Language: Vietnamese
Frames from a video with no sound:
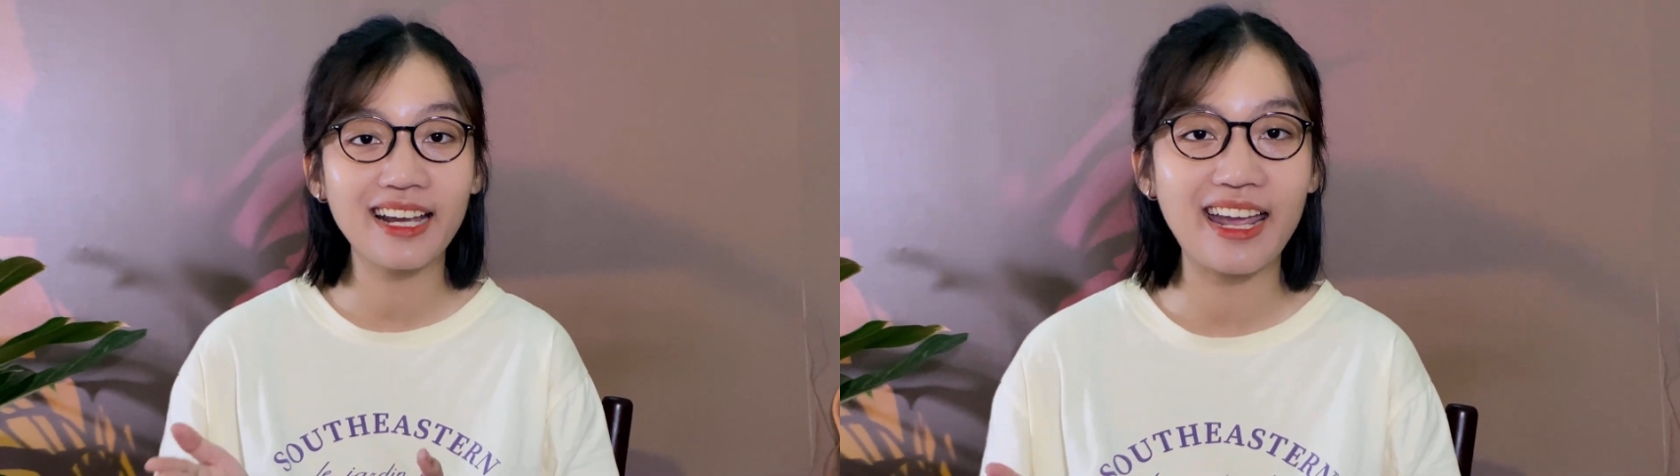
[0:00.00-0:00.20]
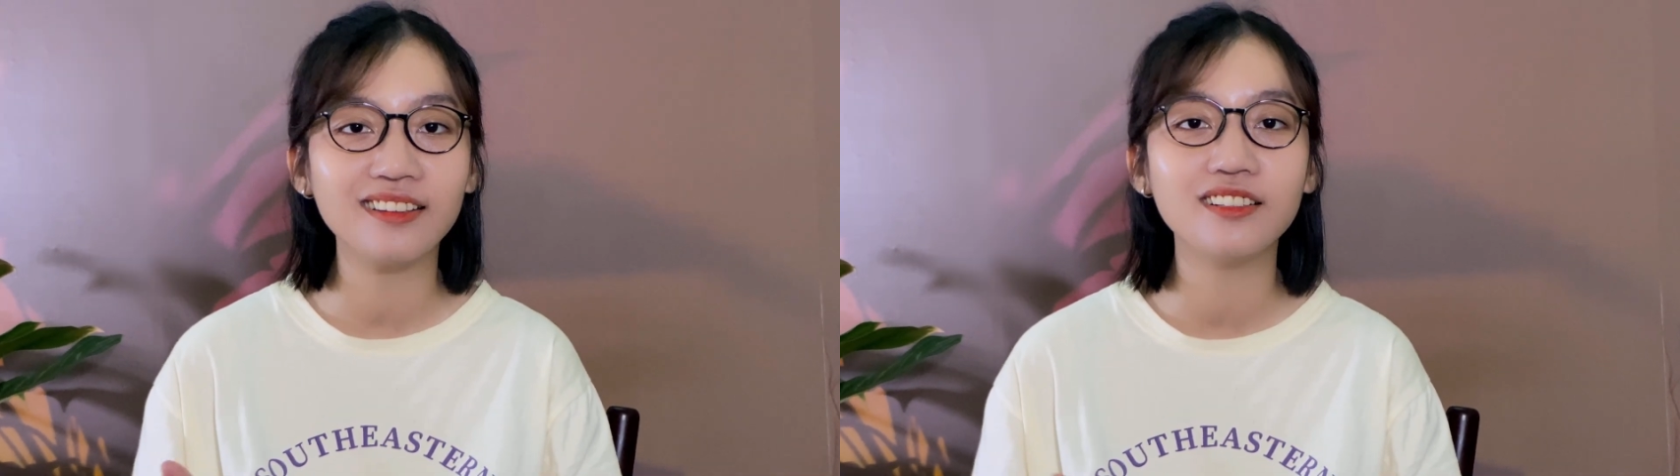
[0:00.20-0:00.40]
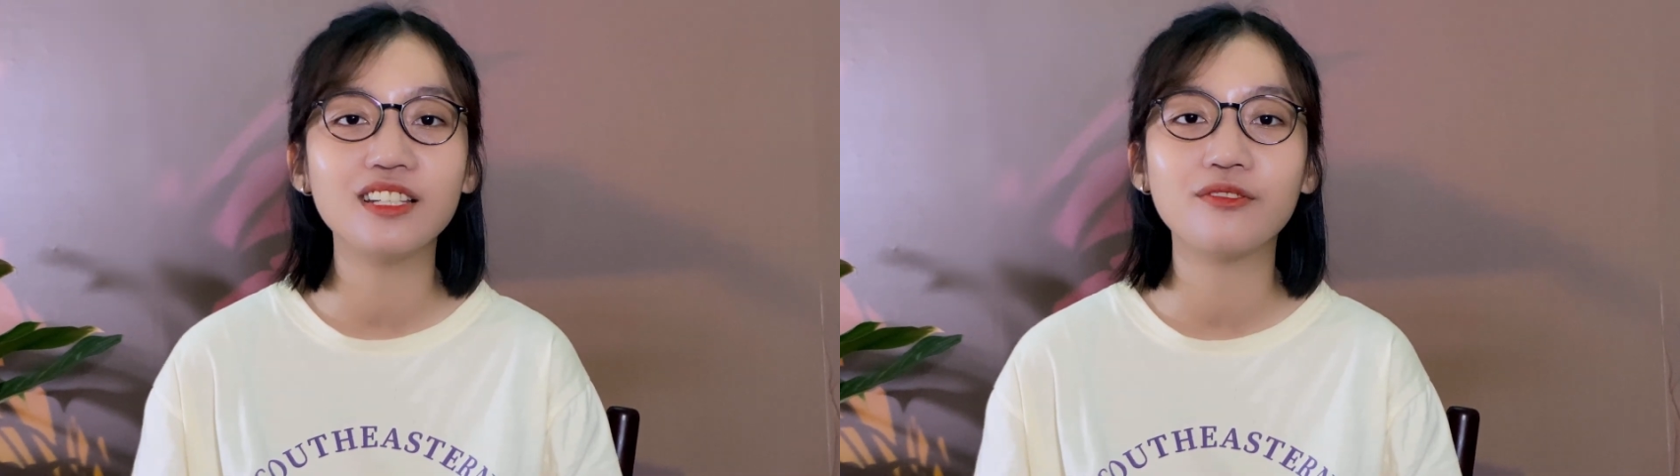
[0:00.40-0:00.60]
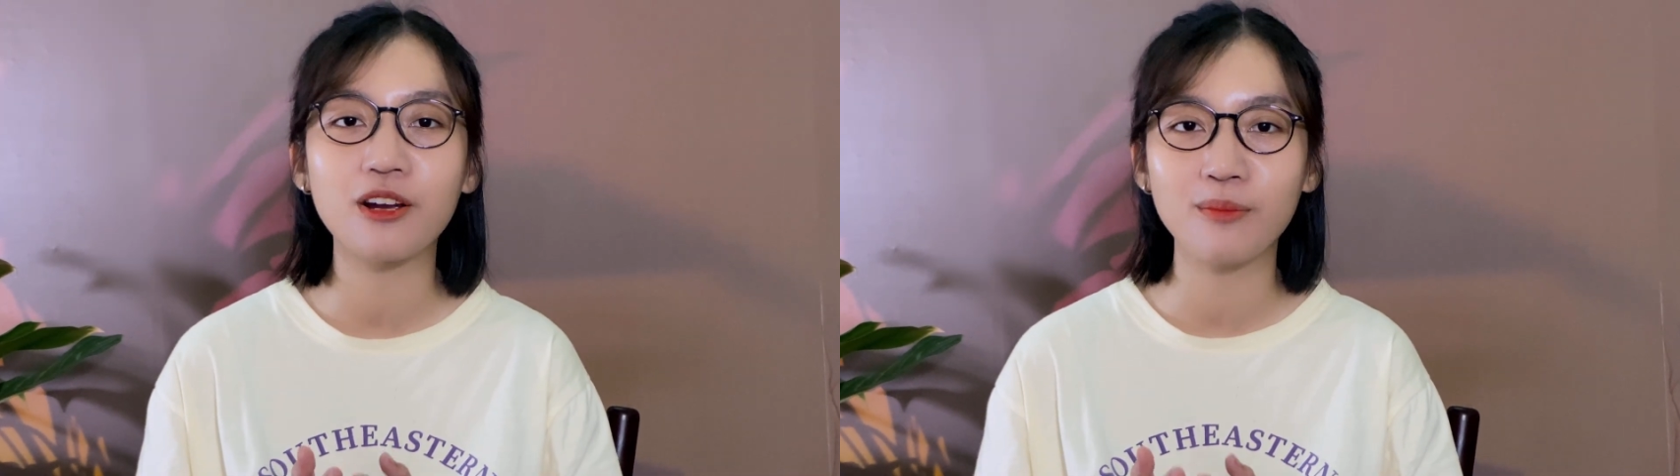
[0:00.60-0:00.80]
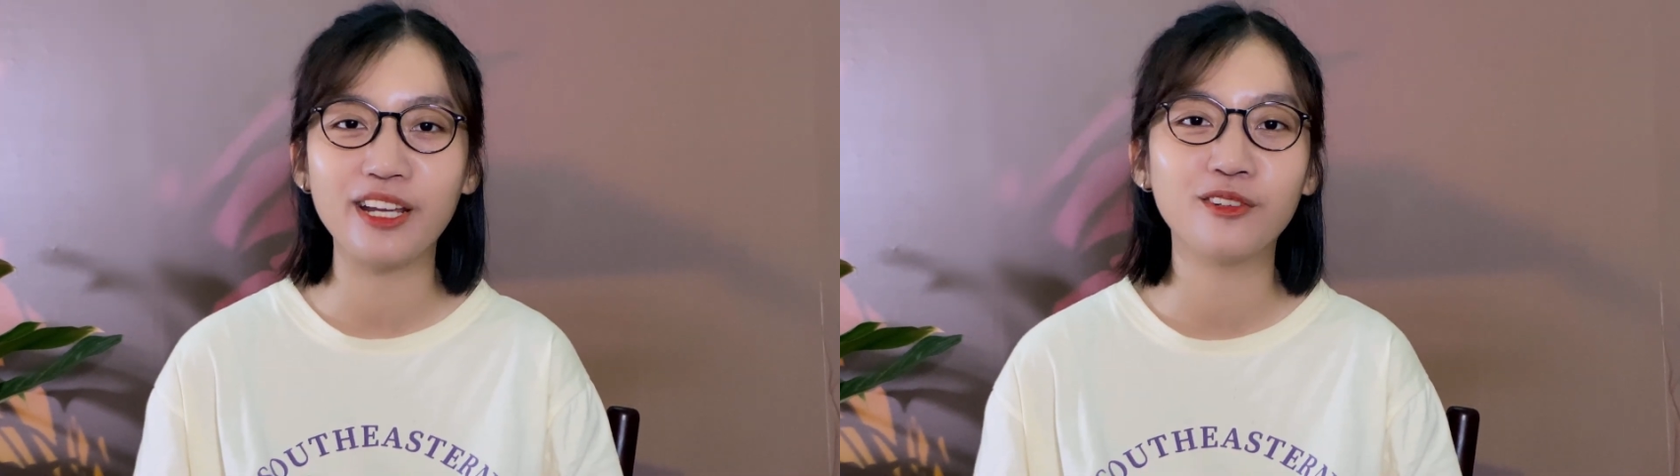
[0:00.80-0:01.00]
cản tư duy
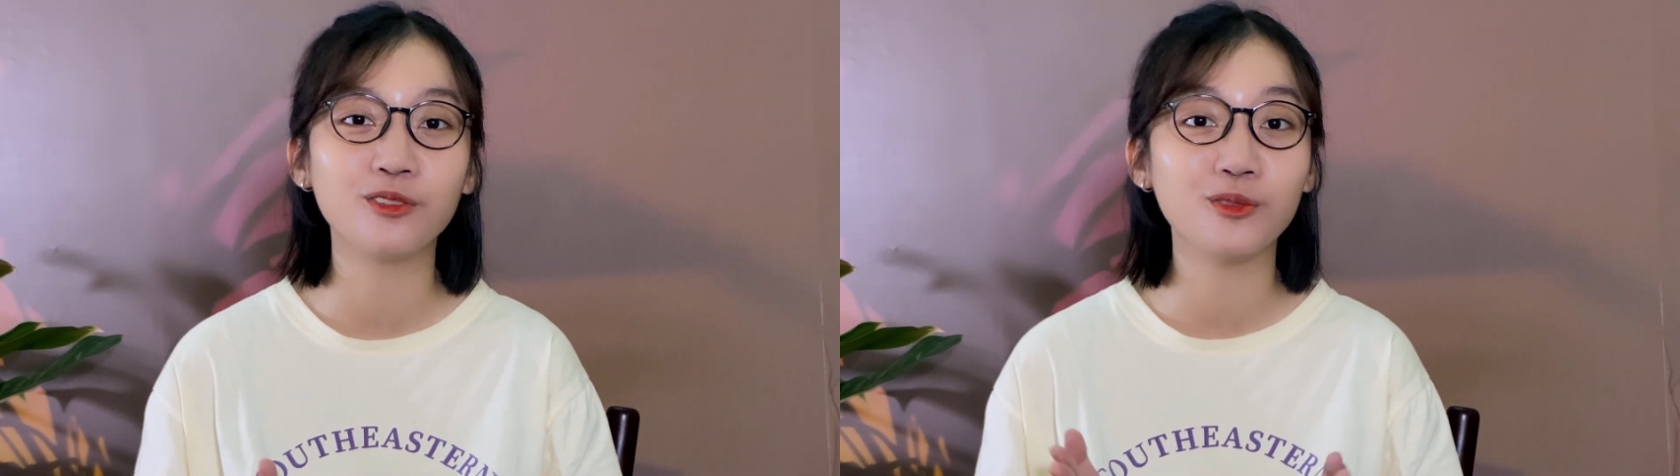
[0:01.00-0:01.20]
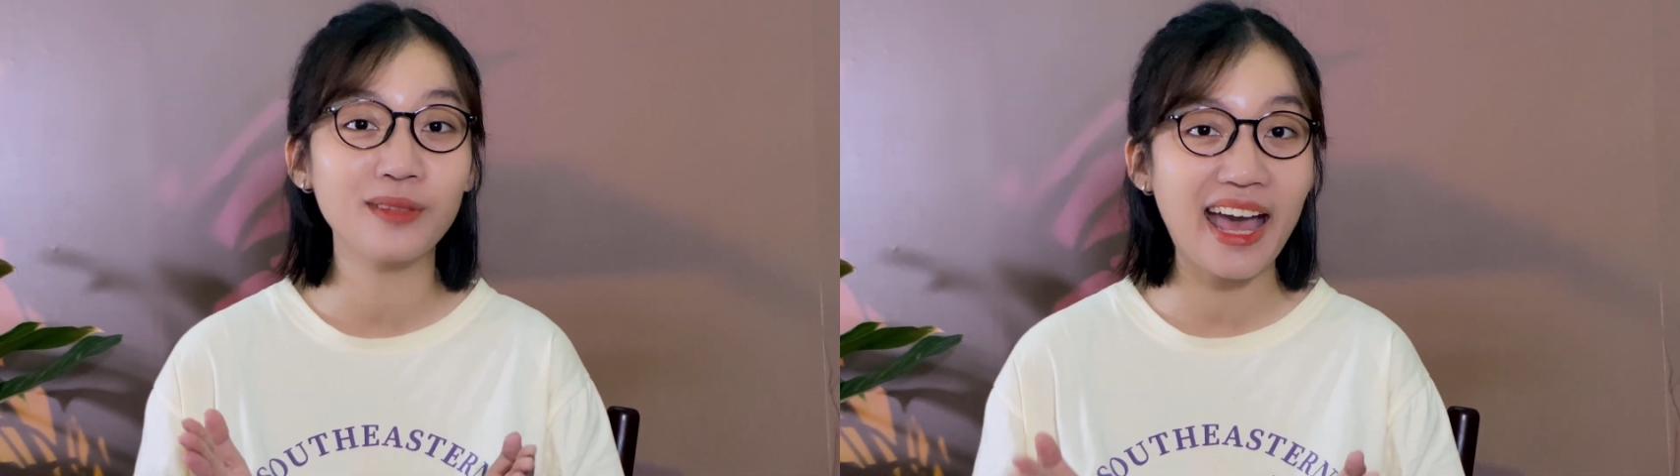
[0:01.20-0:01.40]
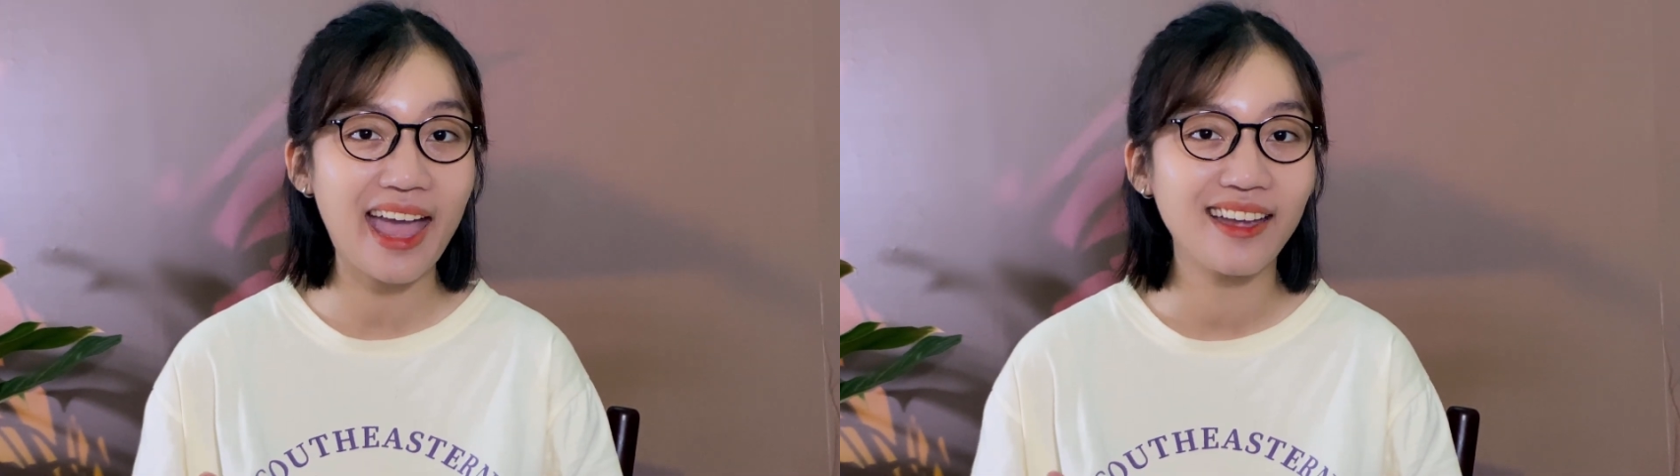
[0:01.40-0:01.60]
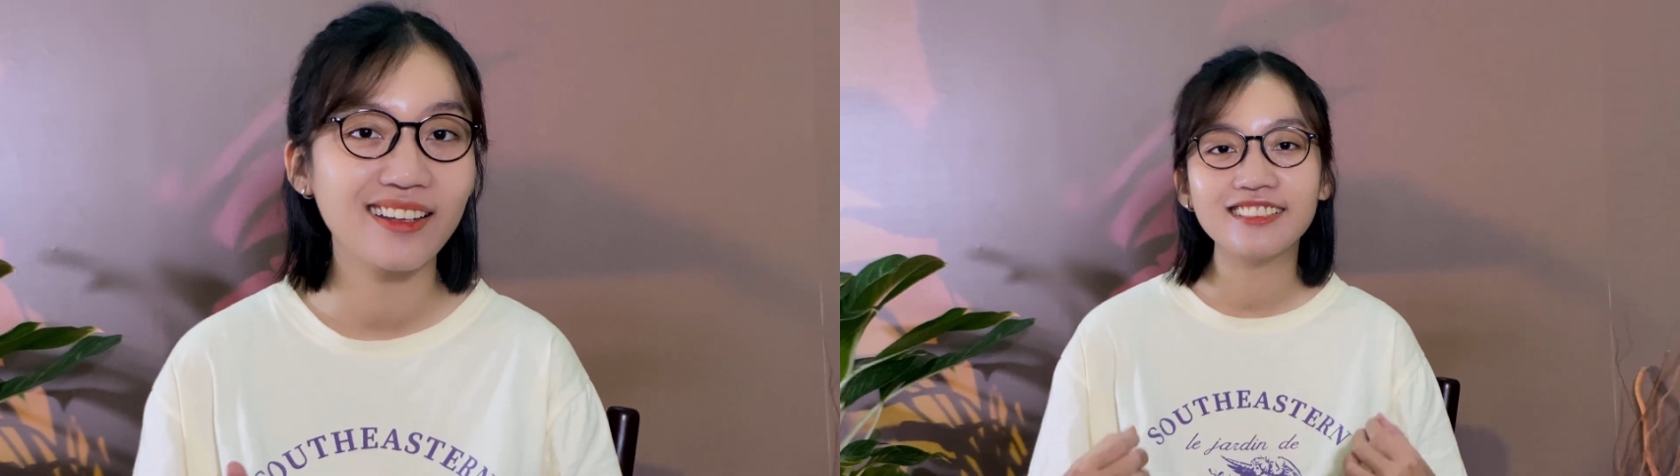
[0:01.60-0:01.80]
phản biện của chúng ta